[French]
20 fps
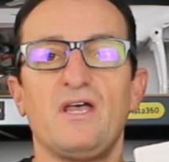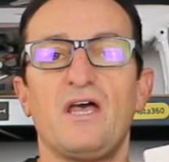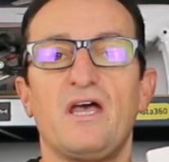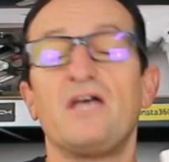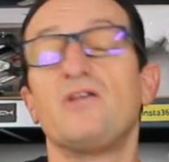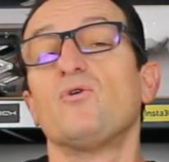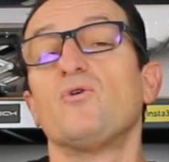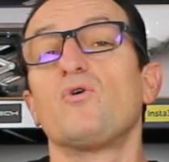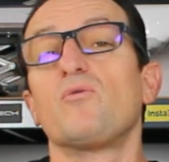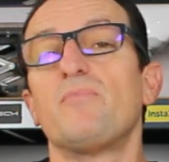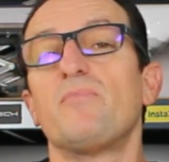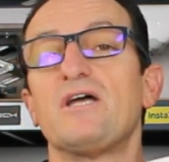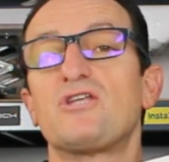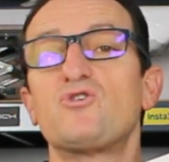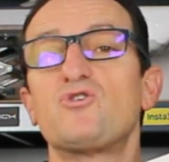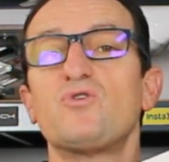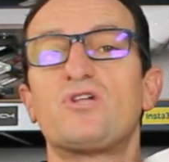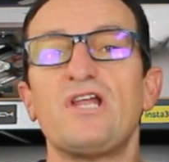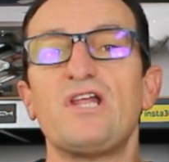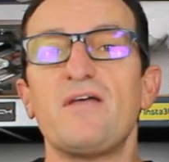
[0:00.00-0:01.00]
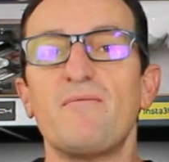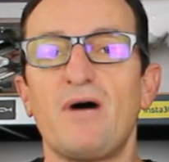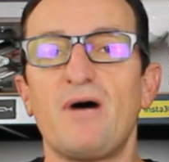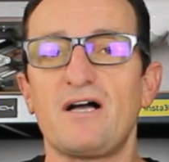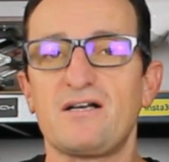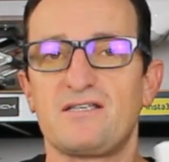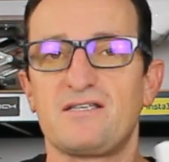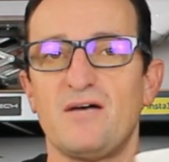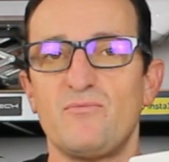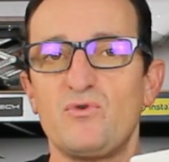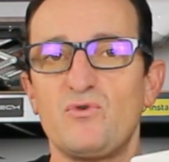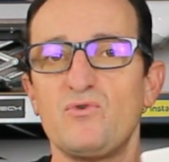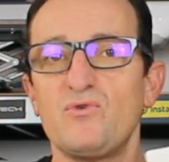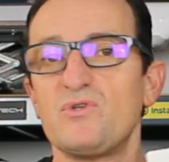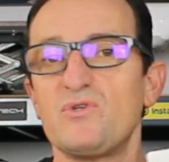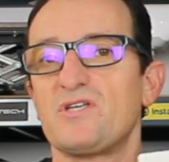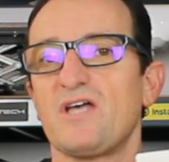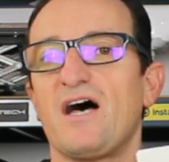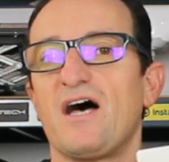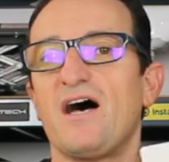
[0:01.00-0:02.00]
Et donc, ben, toutes les marques
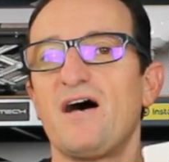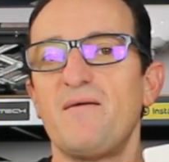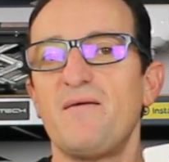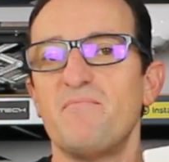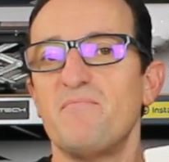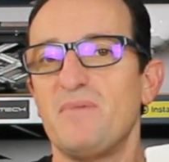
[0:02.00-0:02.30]
s'amusent à